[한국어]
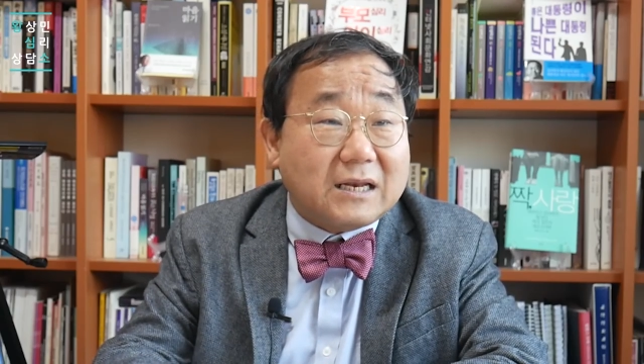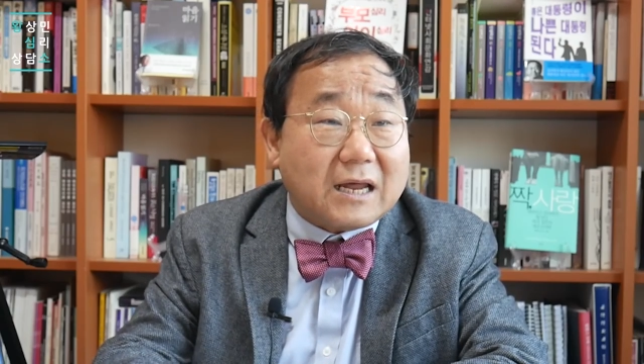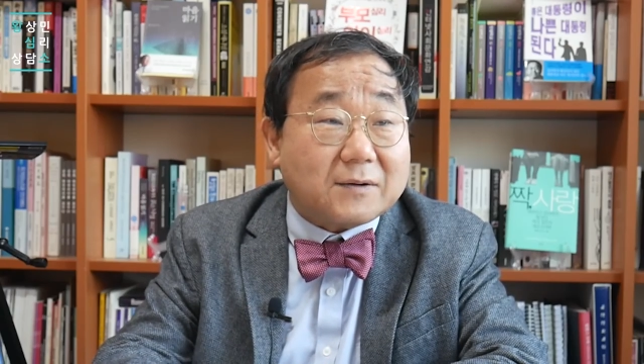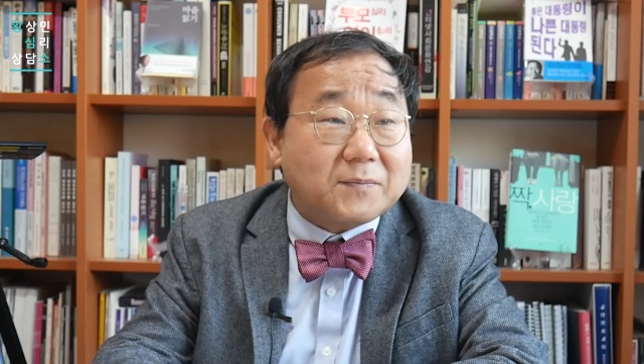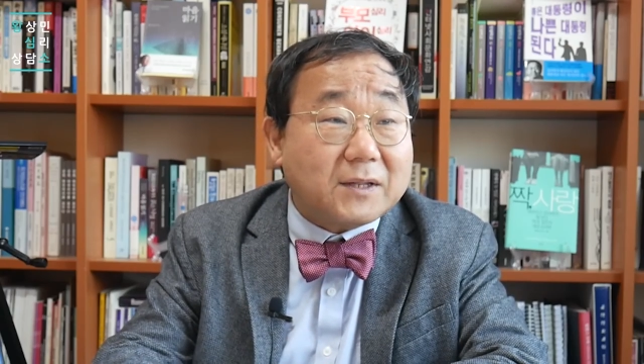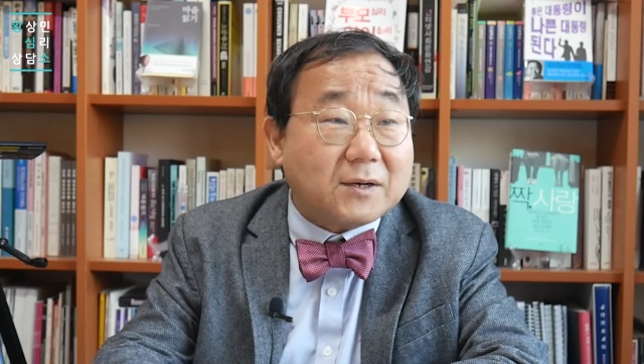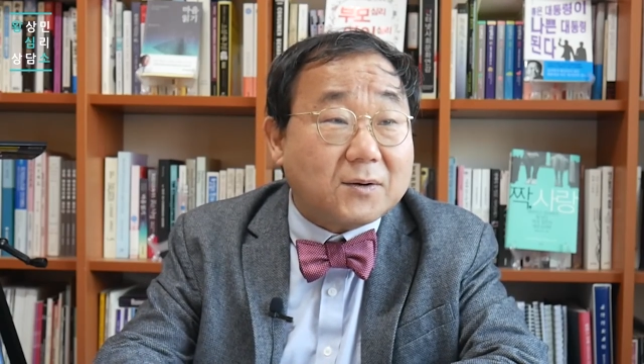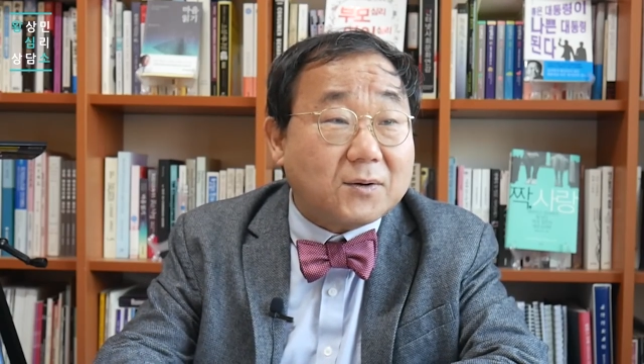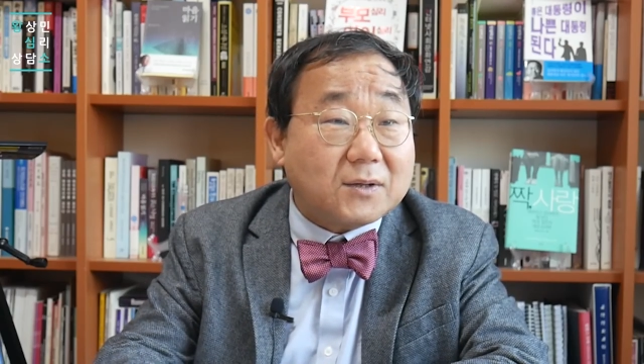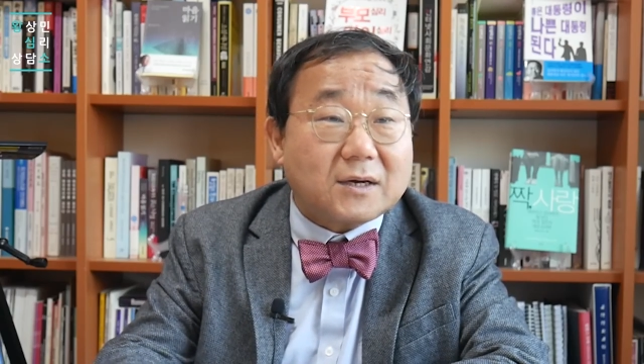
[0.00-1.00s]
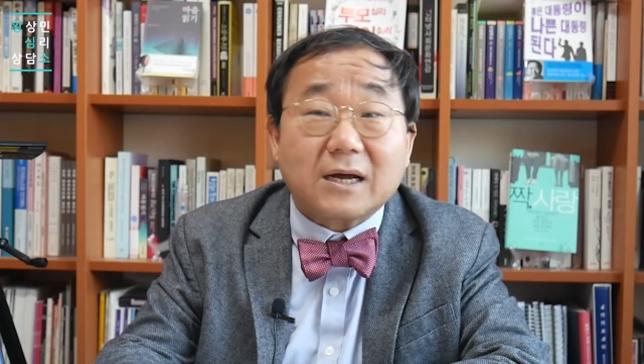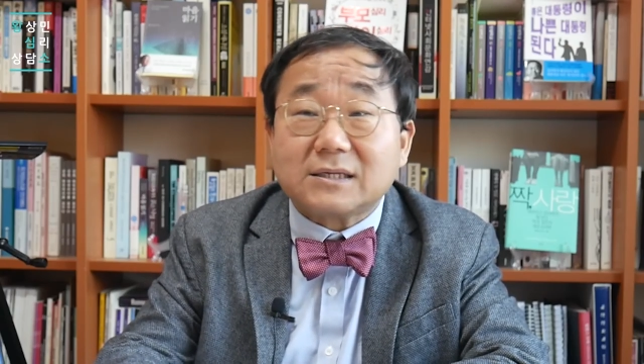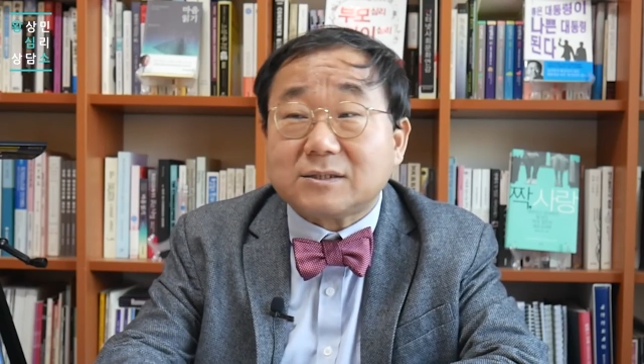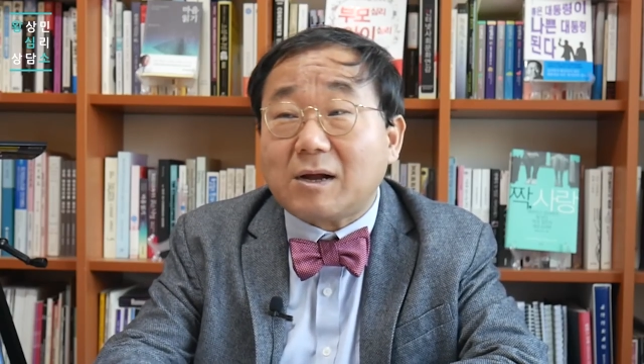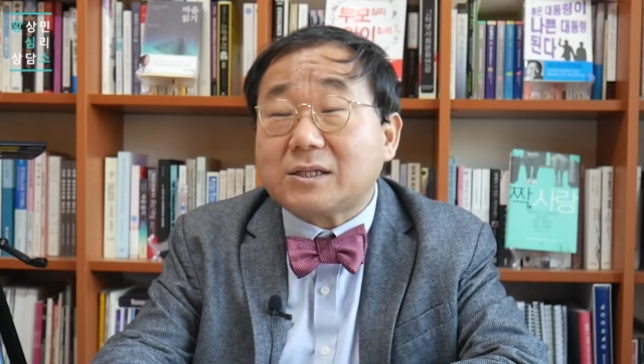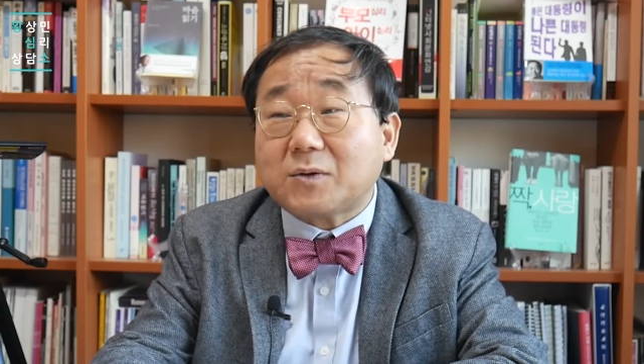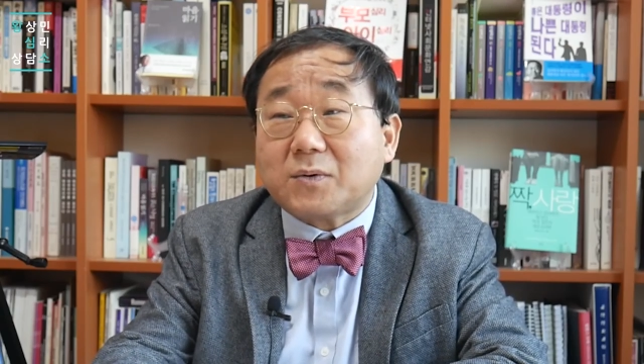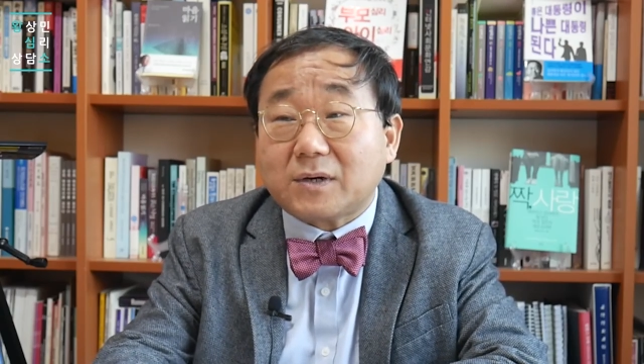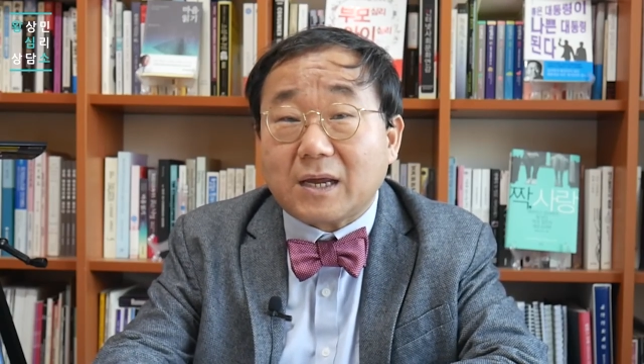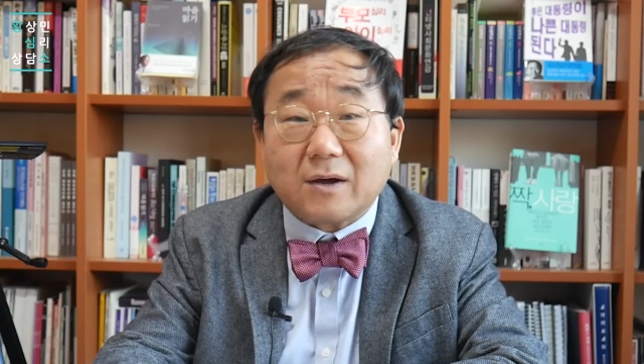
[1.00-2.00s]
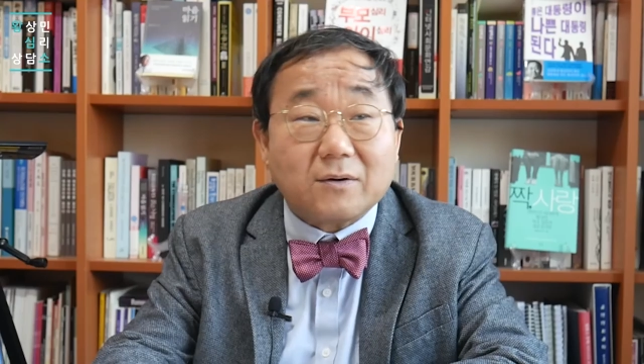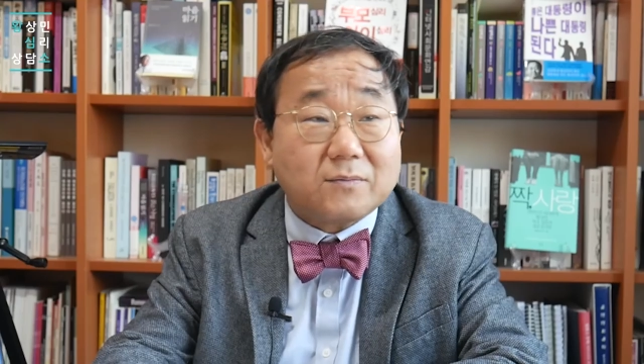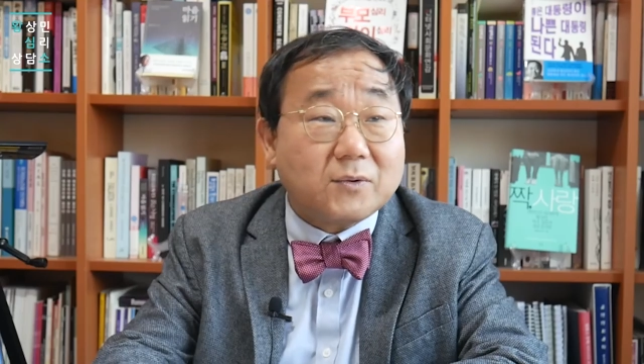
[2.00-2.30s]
나름대로 여러 가지 활동을 해요.